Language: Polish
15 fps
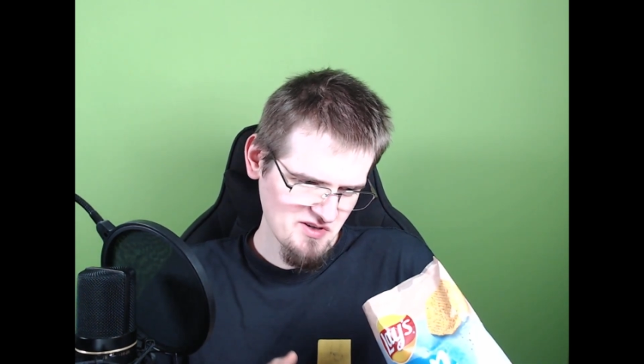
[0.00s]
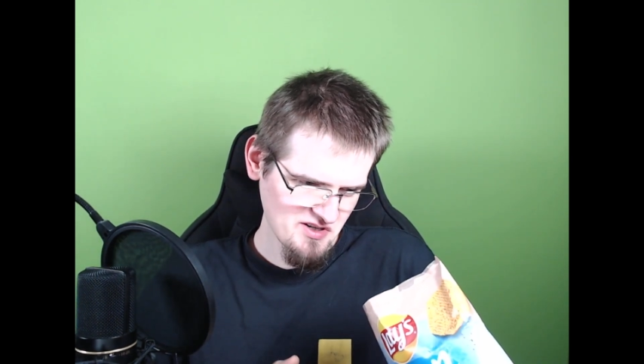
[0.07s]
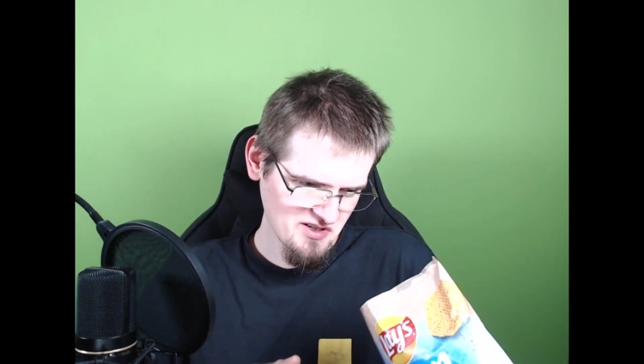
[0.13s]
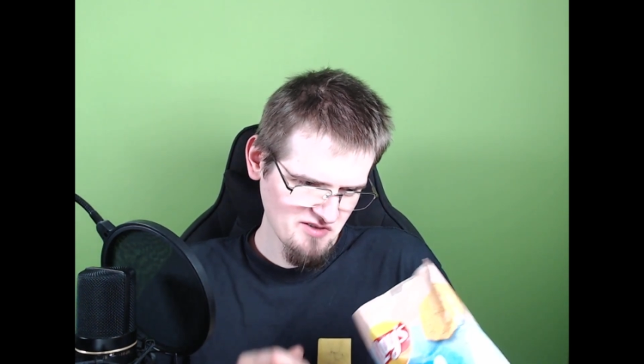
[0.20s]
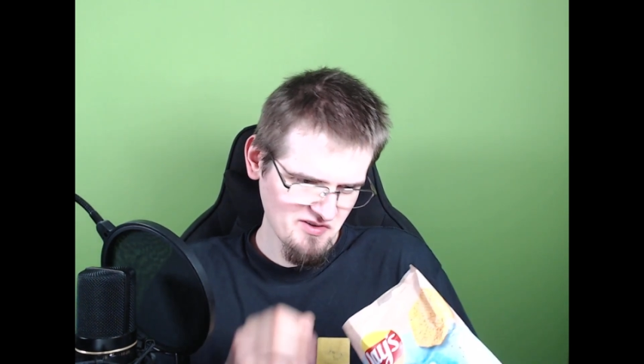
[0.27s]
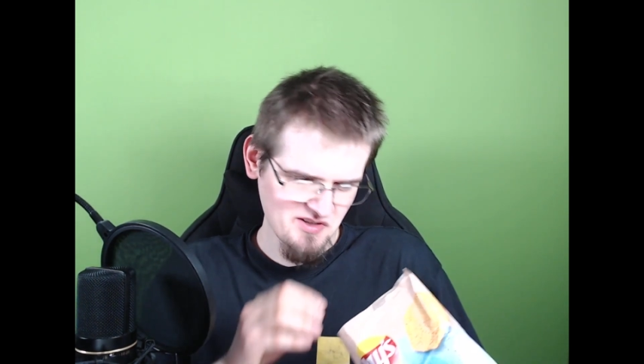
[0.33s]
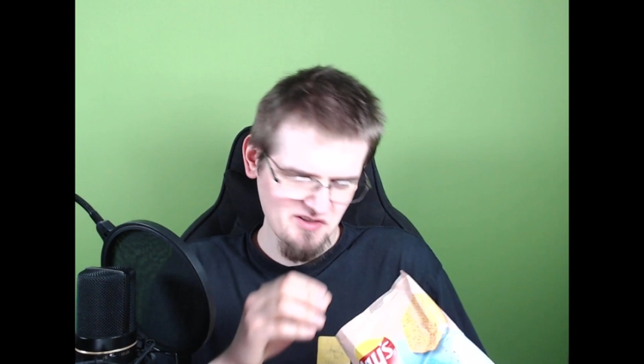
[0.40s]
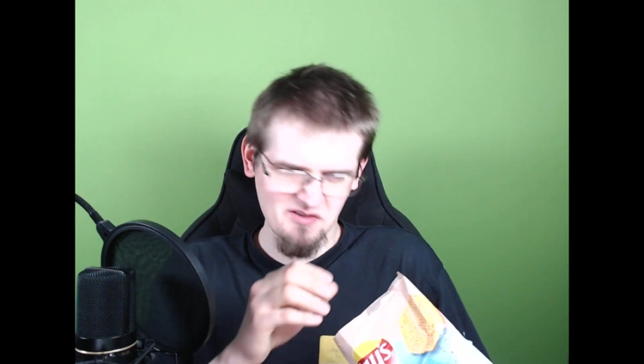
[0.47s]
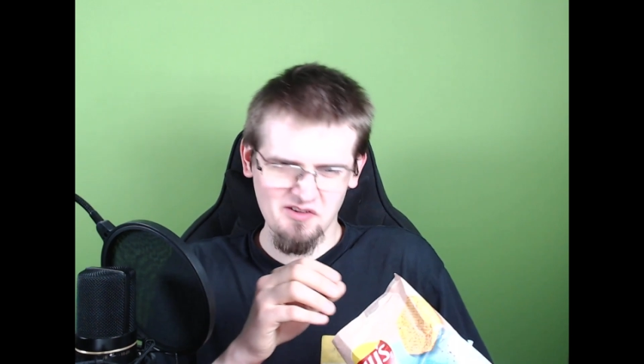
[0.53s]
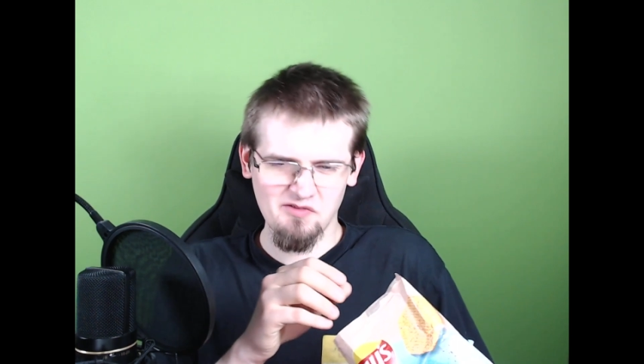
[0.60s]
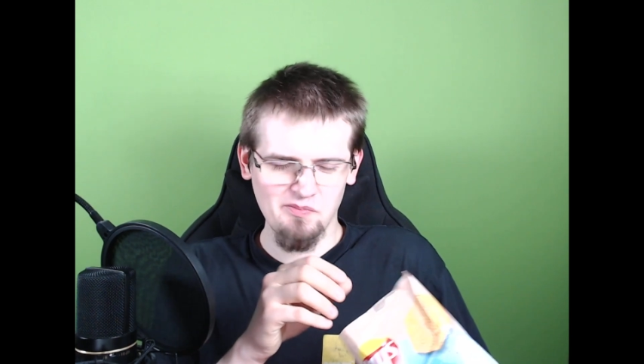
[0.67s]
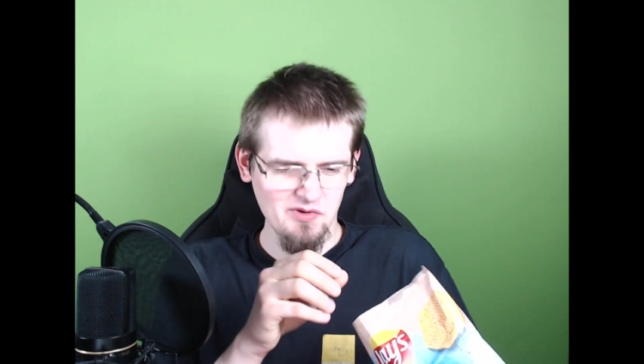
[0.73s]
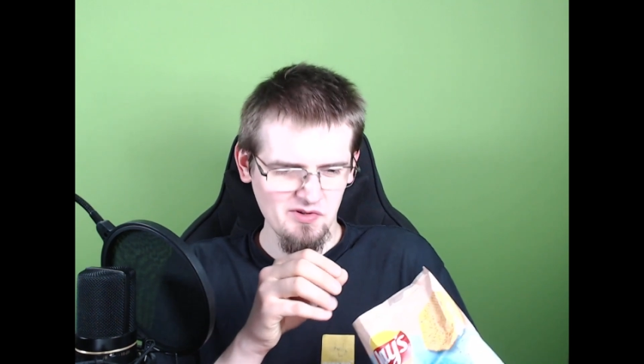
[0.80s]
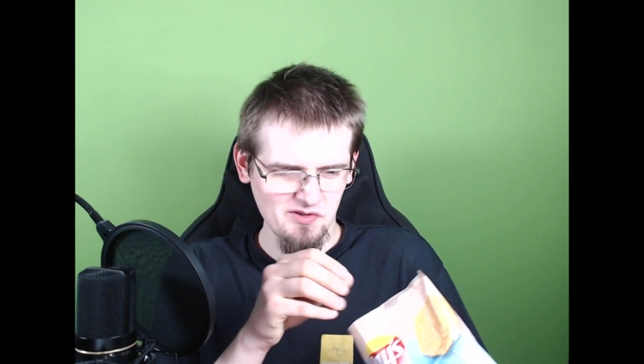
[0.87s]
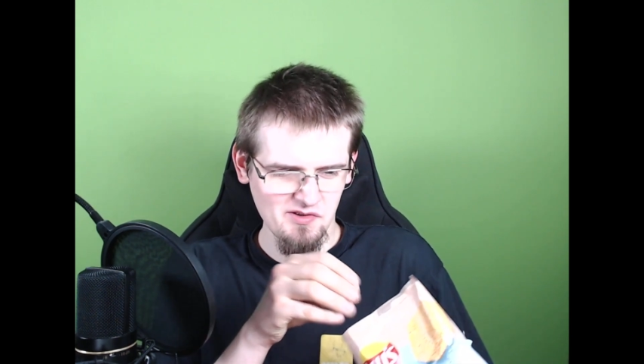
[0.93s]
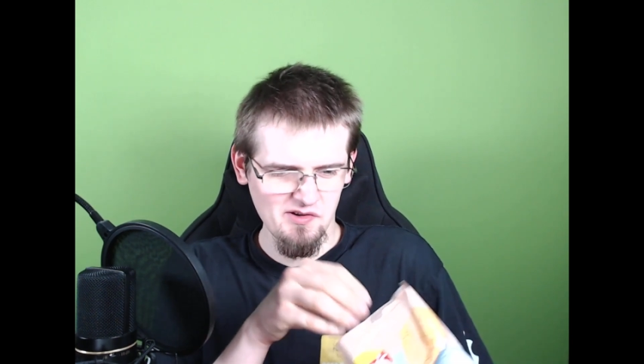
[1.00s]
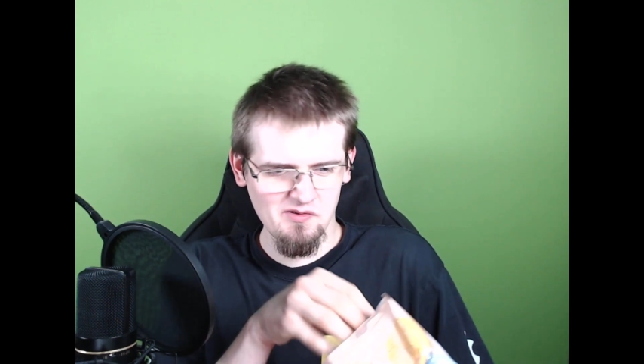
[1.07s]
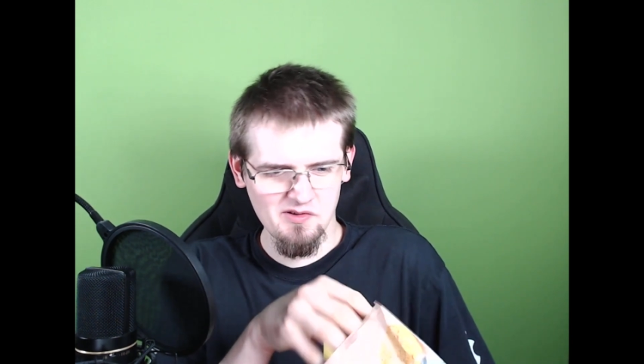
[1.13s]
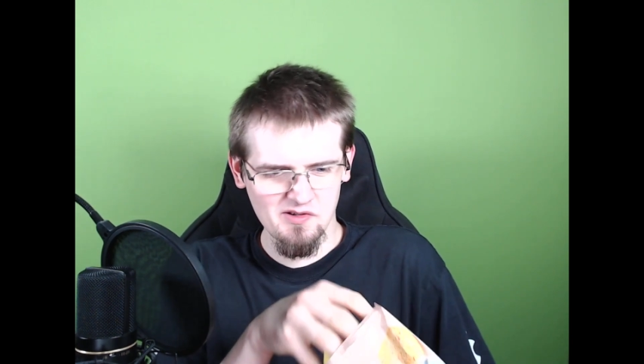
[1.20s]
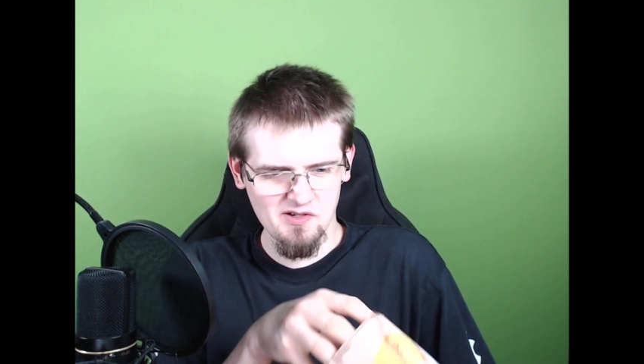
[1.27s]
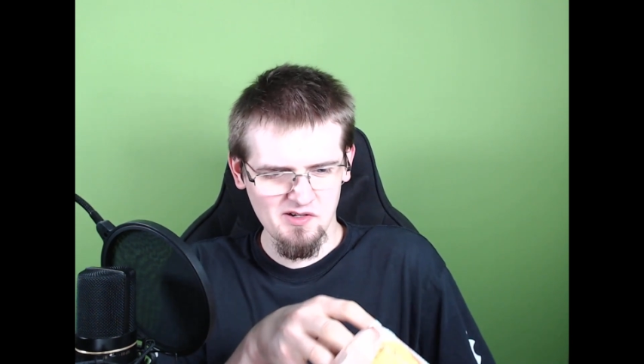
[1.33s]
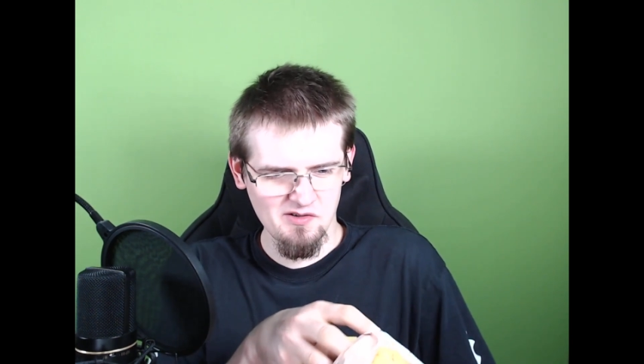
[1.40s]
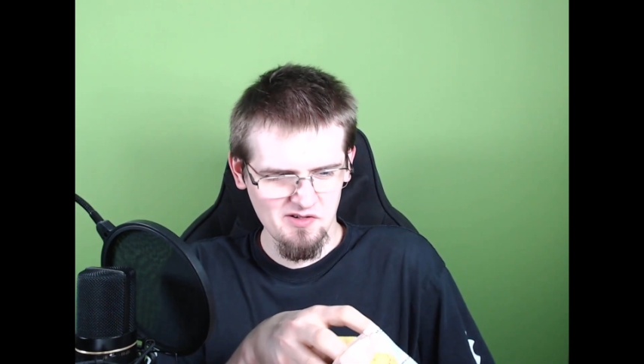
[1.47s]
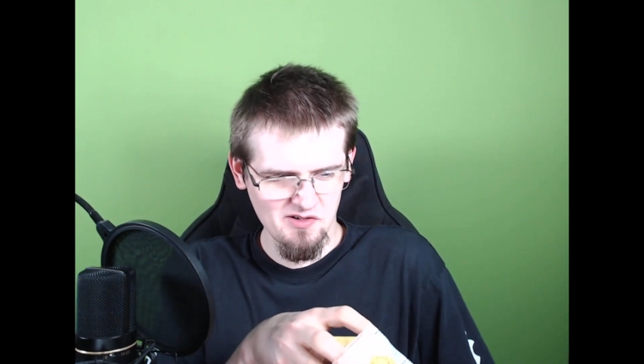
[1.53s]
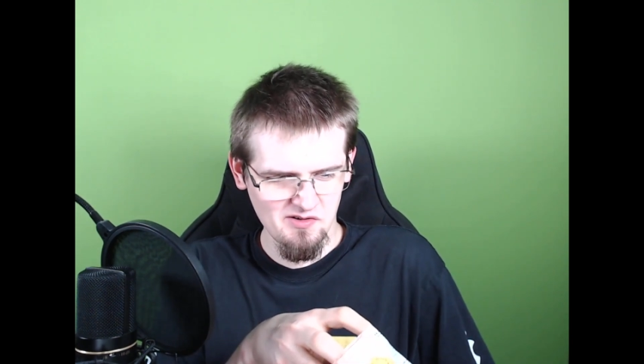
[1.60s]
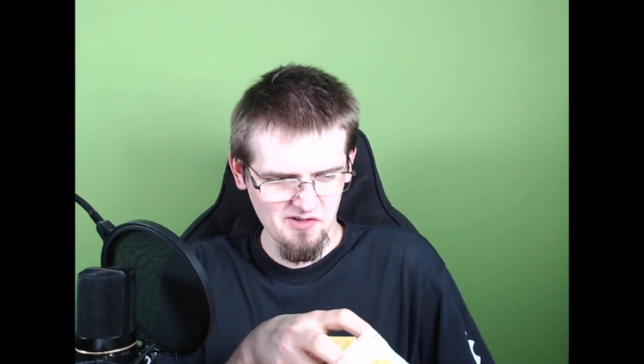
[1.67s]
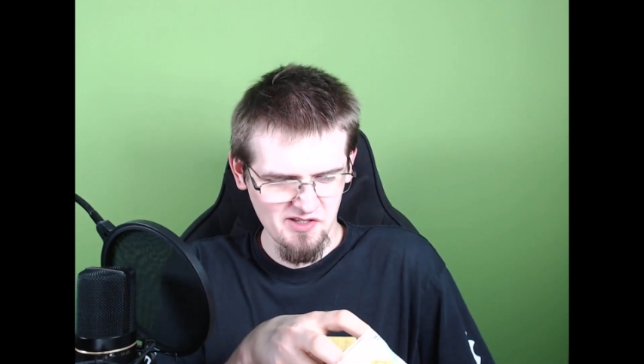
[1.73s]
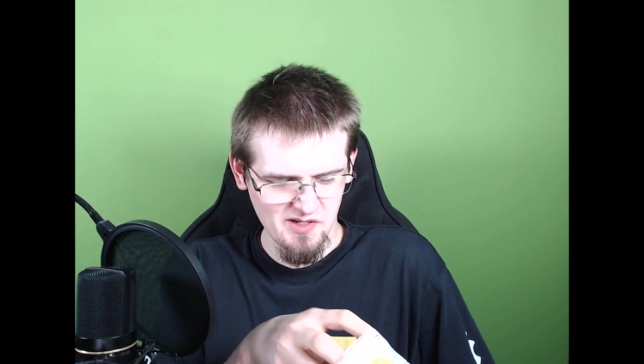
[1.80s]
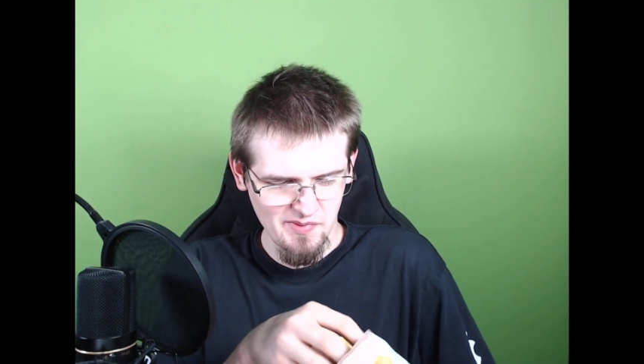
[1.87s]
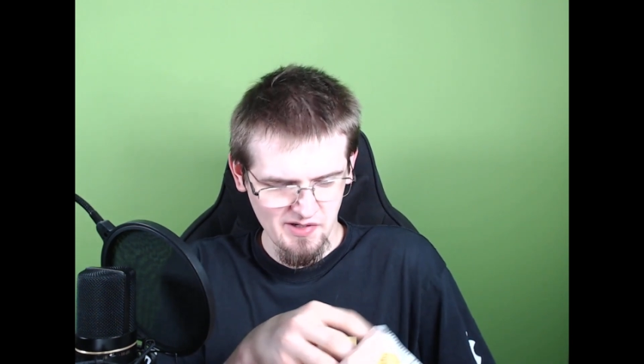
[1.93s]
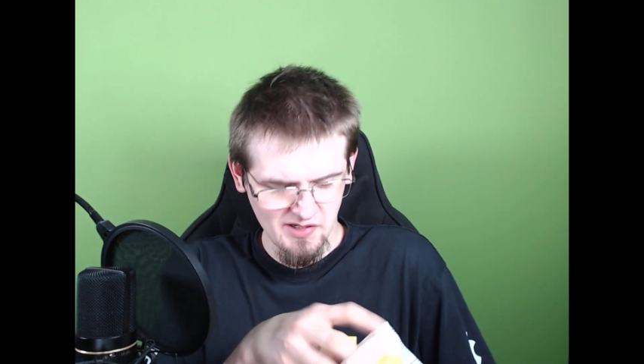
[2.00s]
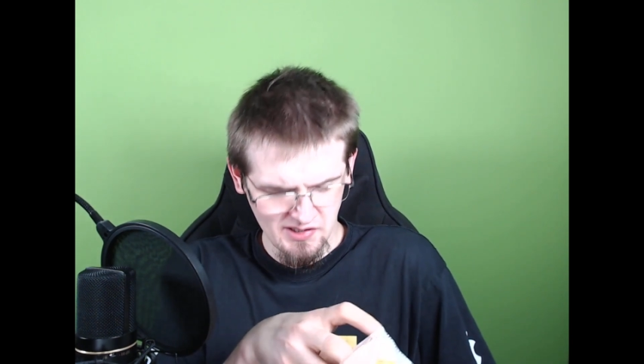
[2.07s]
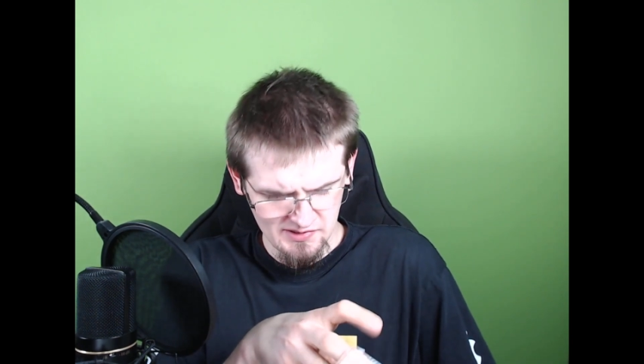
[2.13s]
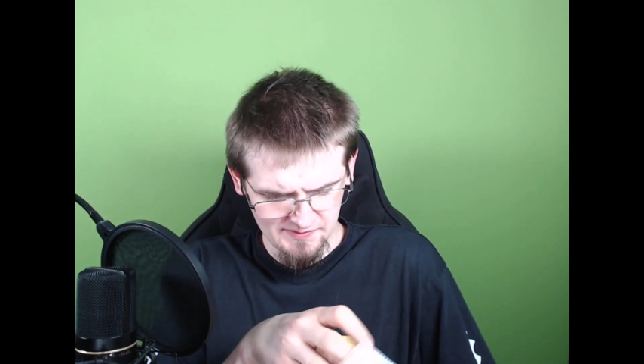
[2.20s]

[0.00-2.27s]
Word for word: że wszystko jest w porządku, jeśli chodzi o zapach.